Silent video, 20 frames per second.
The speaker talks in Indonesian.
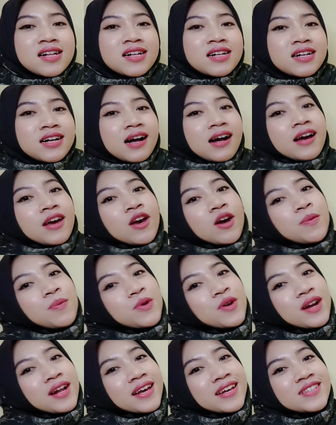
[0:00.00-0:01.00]
uh, eh, I hope
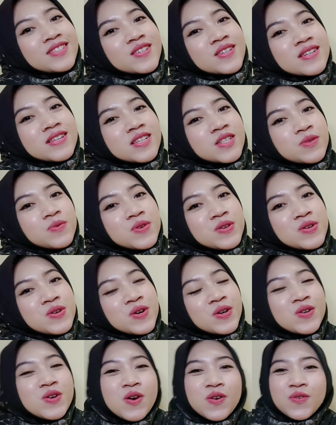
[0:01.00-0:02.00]
you all enjoy this
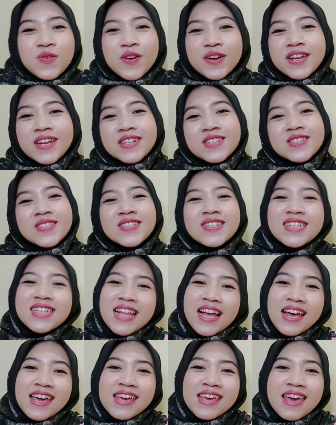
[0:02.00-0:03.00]
video don't forget to
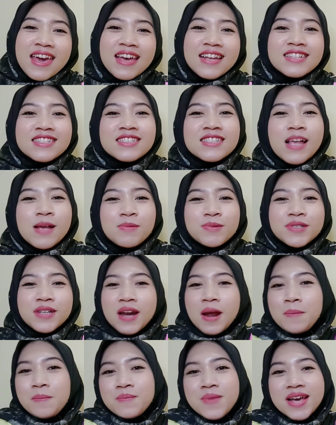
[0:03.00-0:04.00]
like and
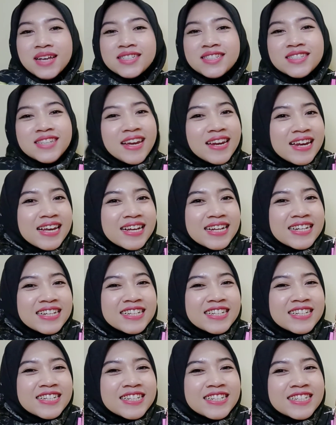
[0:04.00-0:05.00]
subscribe my
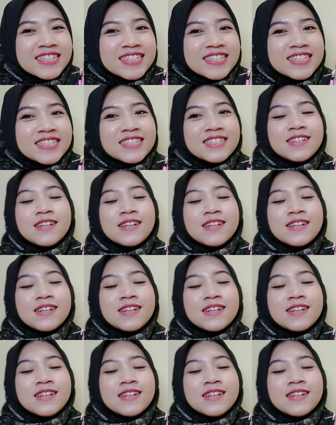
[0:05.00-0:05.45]
channel